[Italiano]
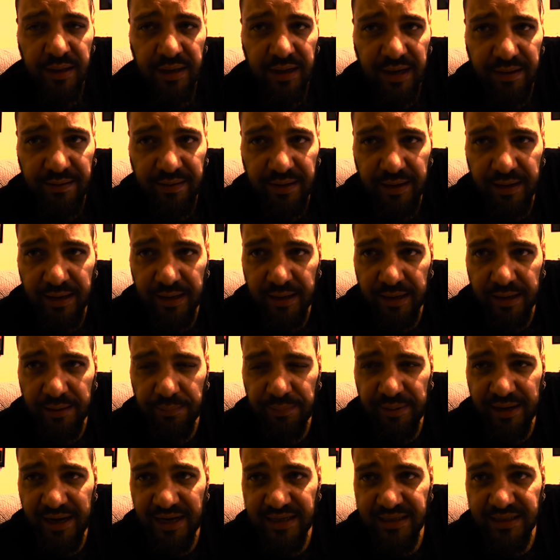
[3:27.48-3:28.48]
la, la
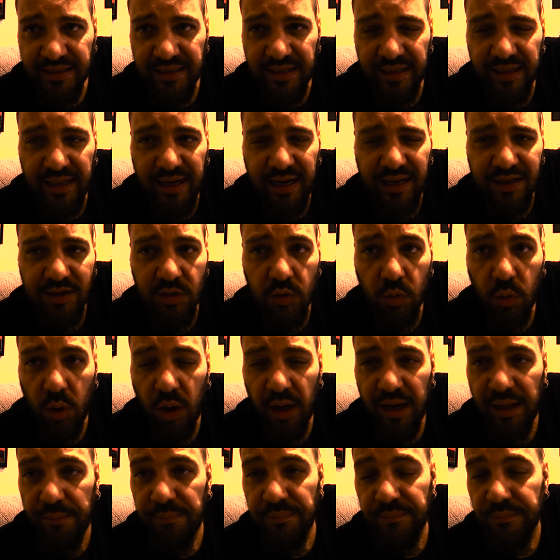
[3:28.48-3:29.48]
preside della
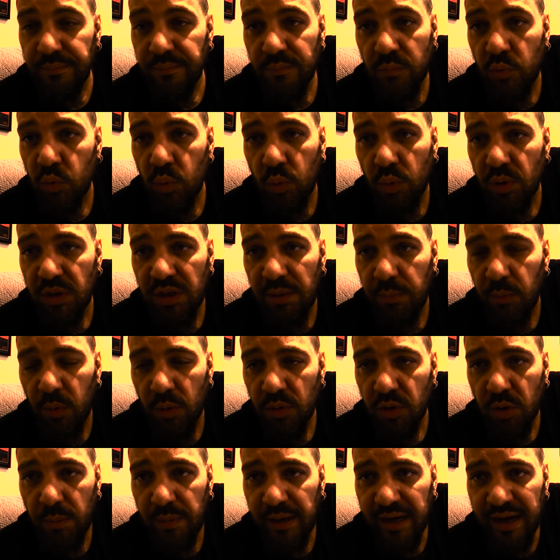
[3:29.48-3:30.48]
scuola, tutti
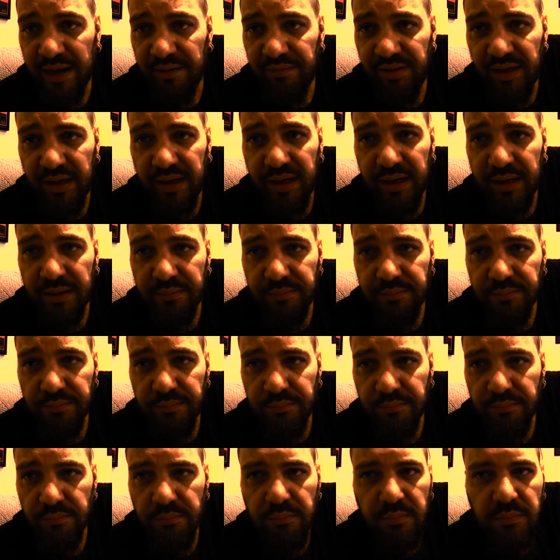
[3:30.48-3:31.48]
molto bravi e,
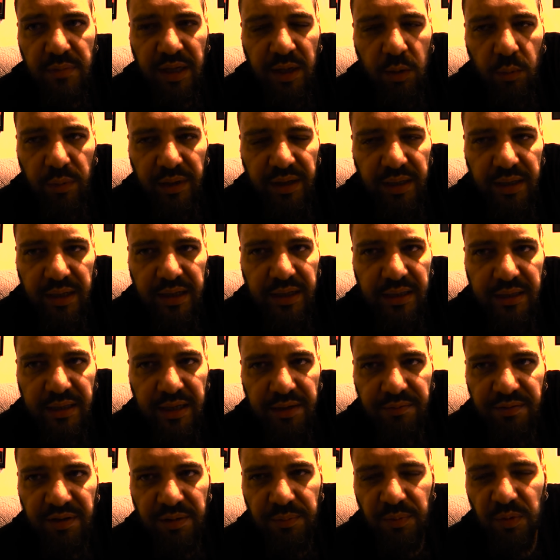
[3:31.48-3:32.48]
mm, e, quindi che
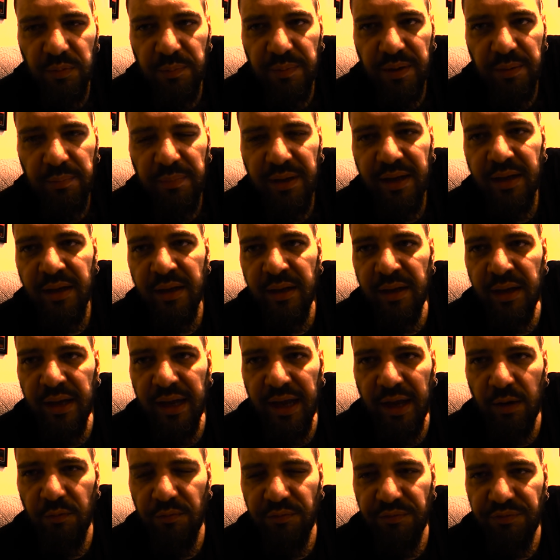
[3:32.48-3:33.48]
dirvi di più per me
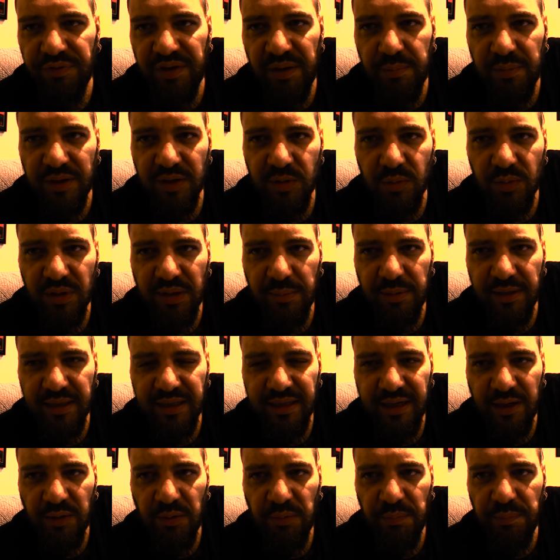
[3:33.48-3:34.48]
è un film
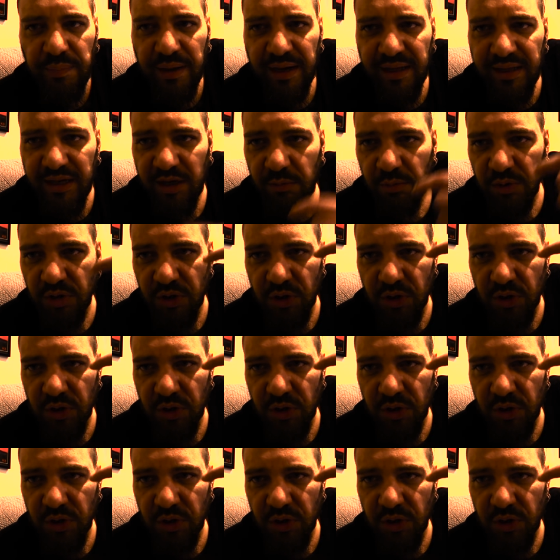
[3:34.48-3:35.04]
assolutamente da non perdere qui